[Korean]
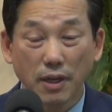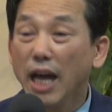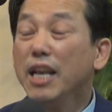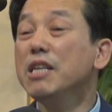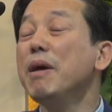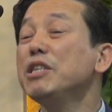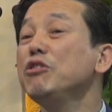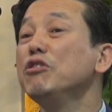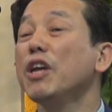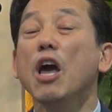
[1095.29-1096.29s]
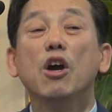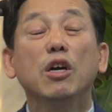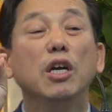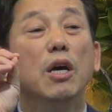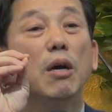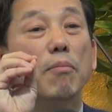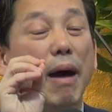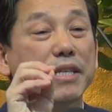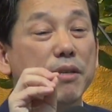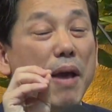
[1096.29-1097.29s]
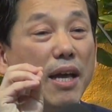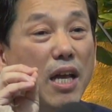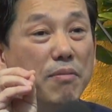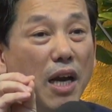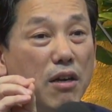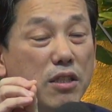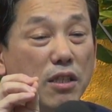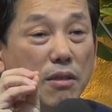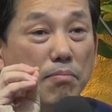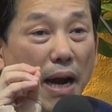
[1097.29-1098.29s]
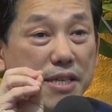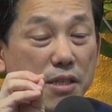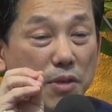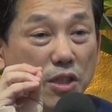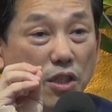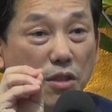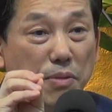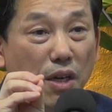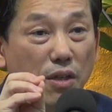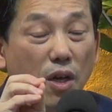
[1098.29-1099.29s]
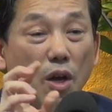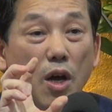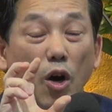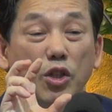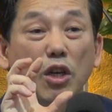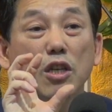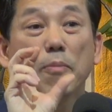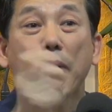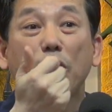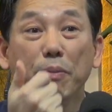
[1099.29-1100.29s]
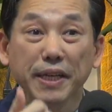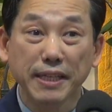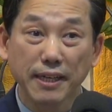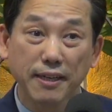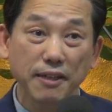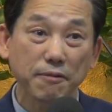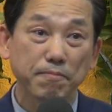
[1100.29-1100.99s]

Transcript: 하나님 하실 수 있는 게 그 말씀이 하나님이라는 것은 말씀을 들으면 어떤 것을 바꿔버린다니까요.